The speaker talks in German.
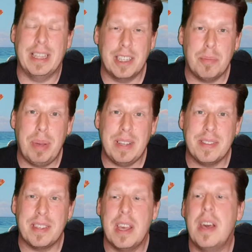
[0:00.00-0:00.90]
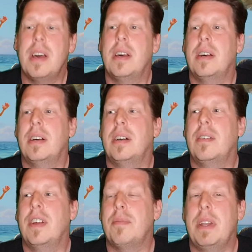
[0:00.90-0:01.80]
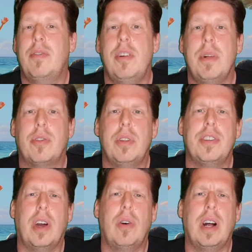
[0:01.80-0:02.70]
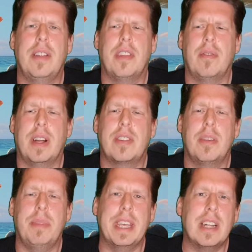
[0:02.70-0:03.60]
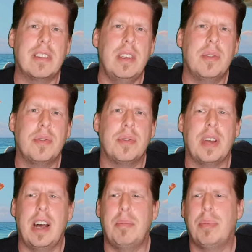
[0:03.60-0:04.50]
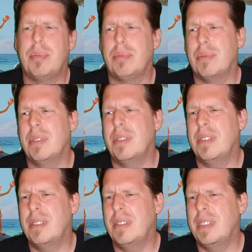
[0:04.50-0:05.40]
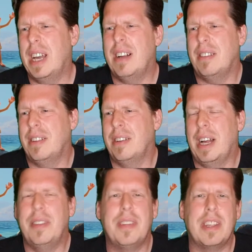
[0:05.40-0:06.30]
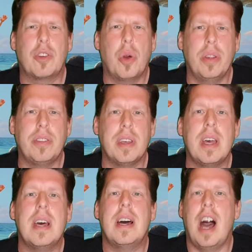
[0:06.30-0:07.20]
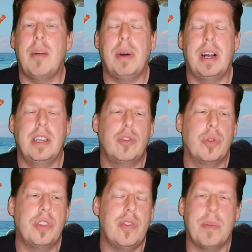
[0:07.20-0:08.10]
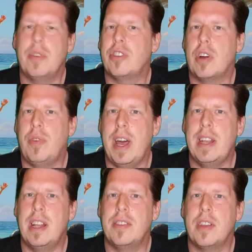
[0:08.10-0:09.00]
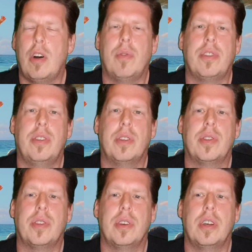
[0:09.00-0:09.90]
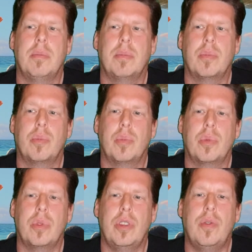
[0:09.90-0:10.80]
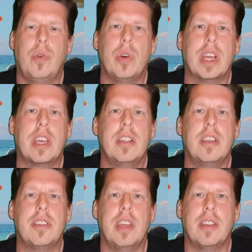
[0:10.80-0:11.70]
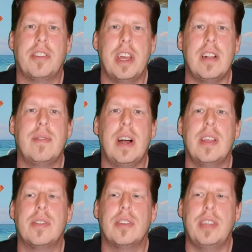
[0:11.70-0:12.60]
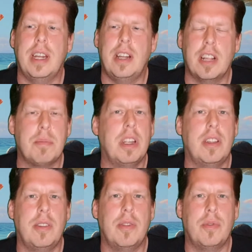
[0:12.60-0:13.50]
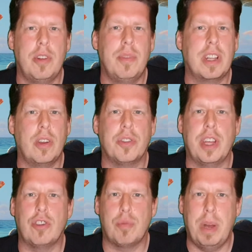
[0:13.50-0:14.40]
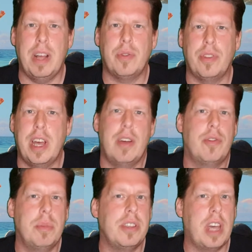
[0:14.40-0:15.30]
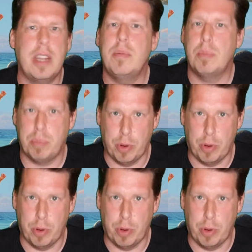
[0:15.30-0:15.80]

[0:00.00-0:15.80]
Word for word: angepasst, äh, was man dem Film natürlich auch als Erwachsene negativ ab äh, ja, äh, ansehen könnte. Aber ich tue es nicht, wenn man sich darauf einlässt, auch auf dieses ähm, Niveau der kindlichen Erzählweise, dann hat man in diesem Film wirklich auch seinen Spaß. Von daher für mich ein